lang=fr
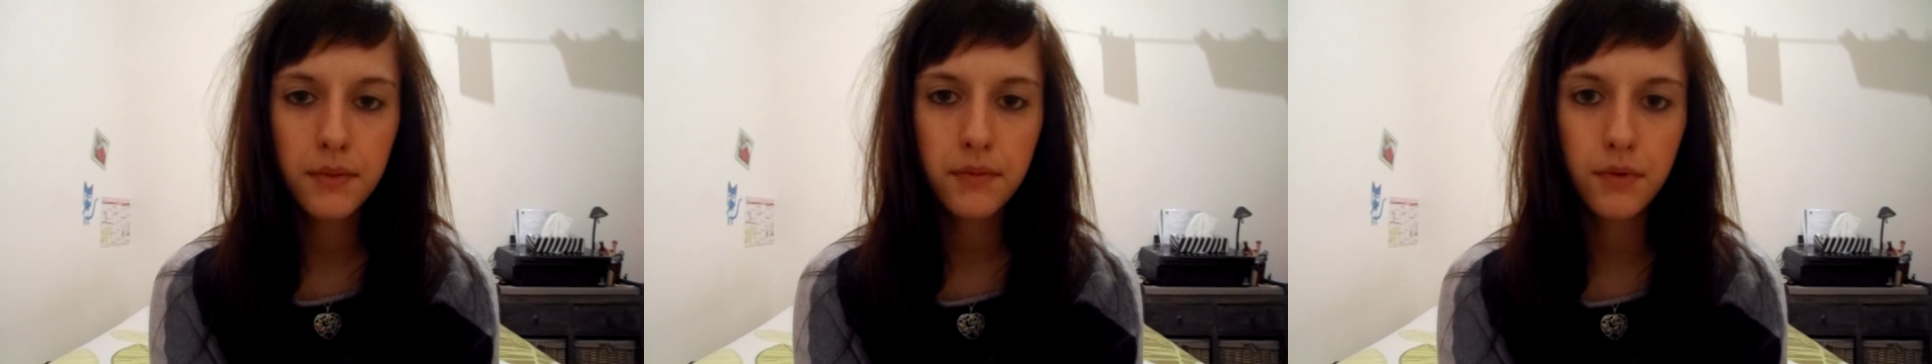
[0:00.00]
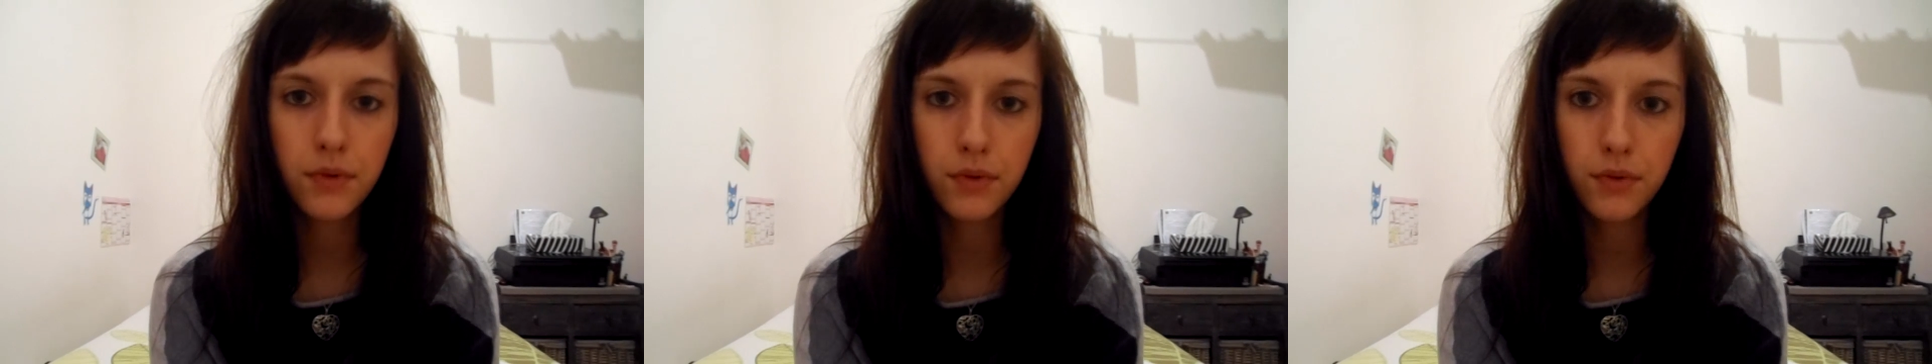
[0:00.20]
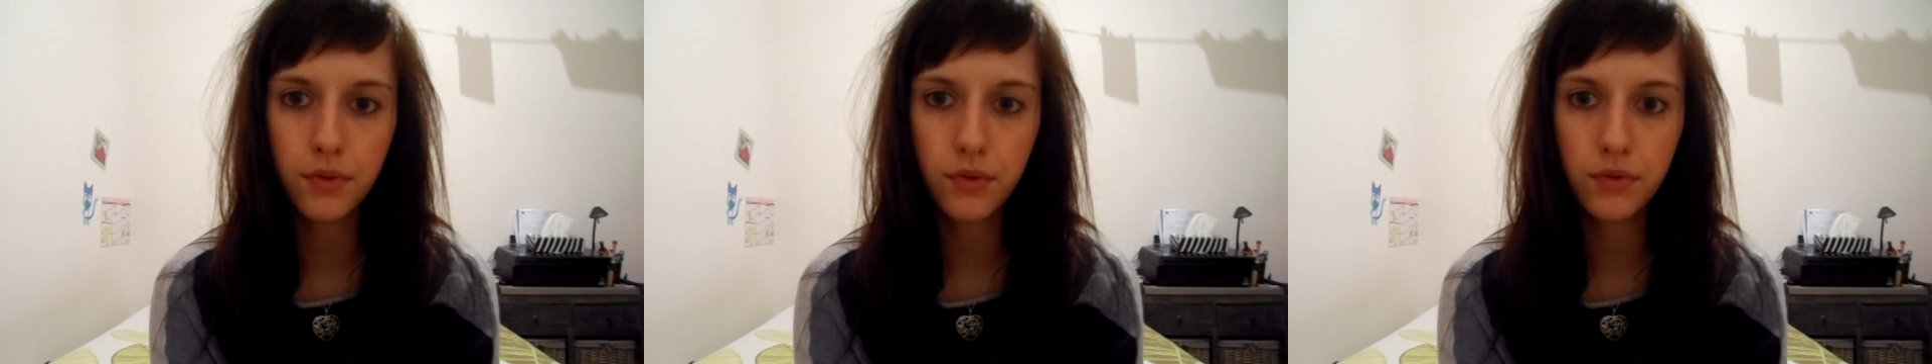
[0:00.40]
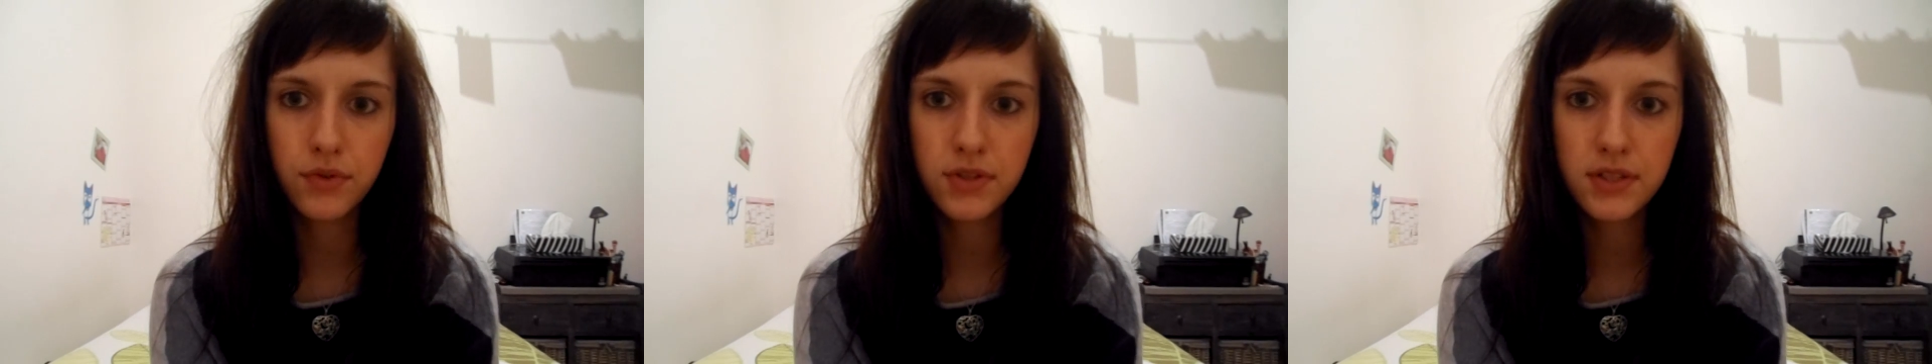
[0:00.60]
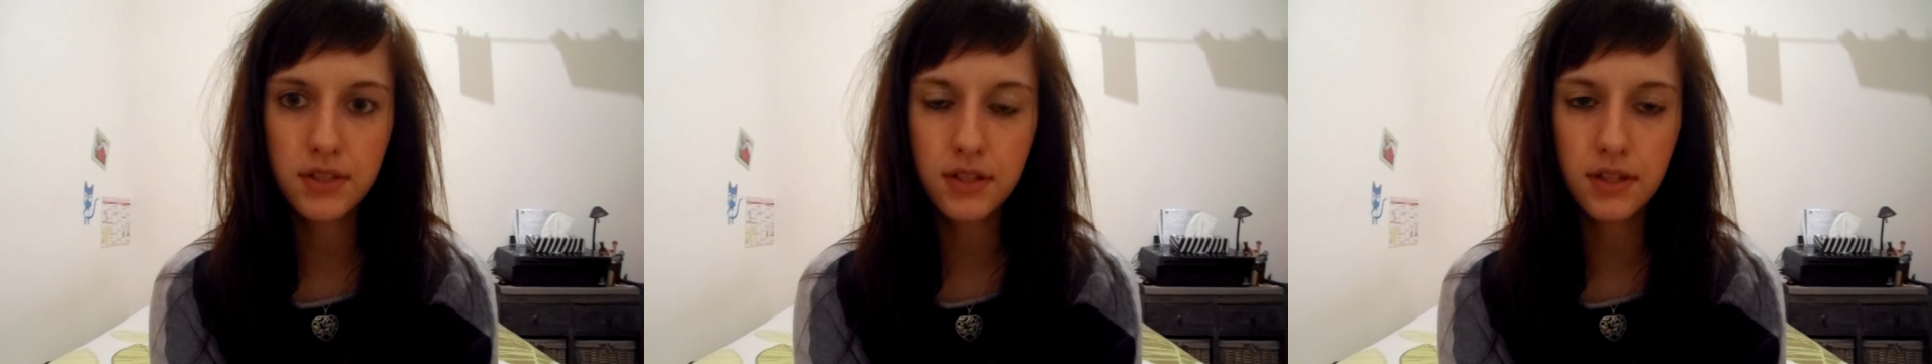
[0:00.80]
euh,
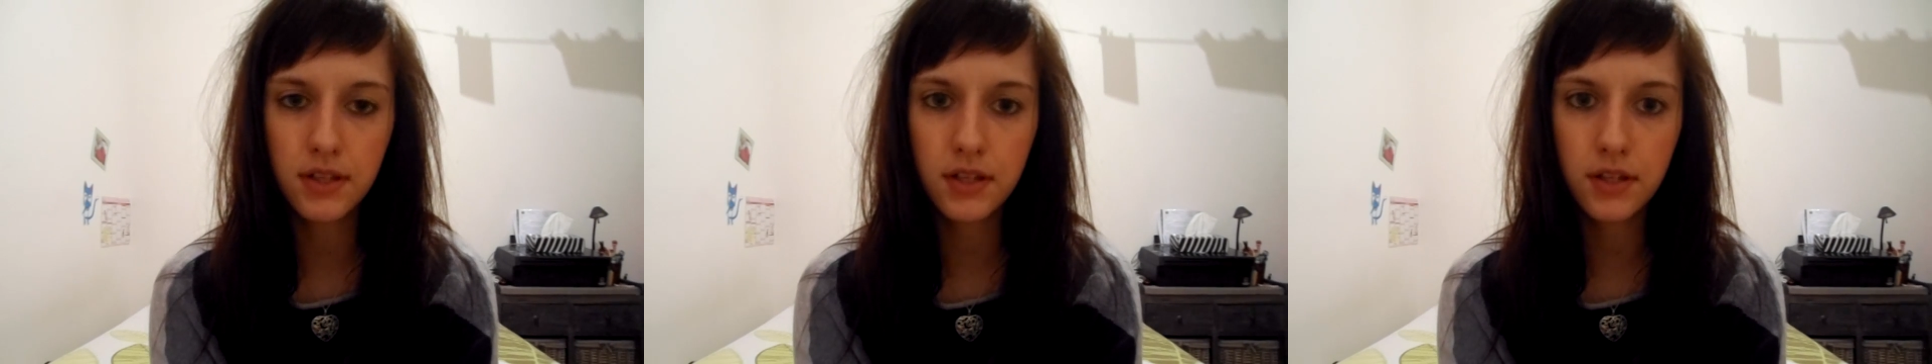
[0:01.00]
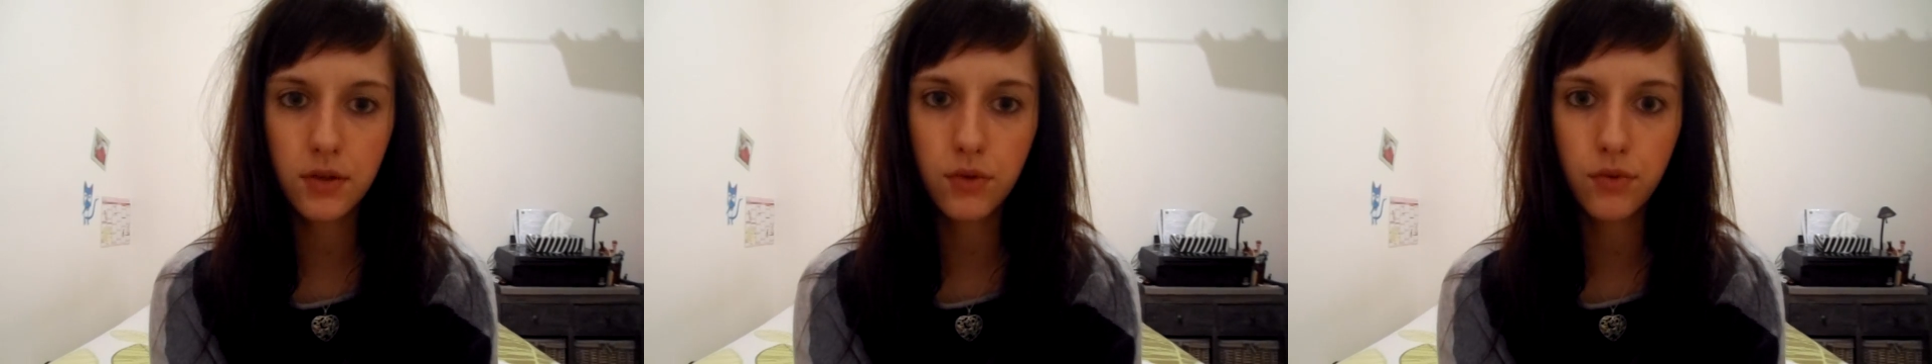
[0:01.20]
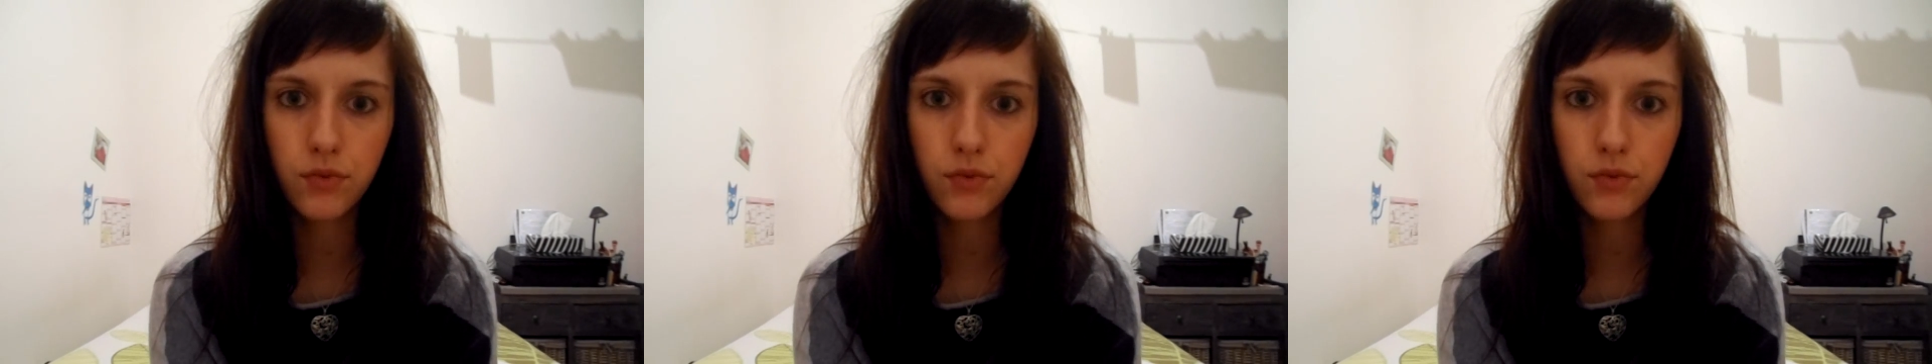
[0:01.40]
et que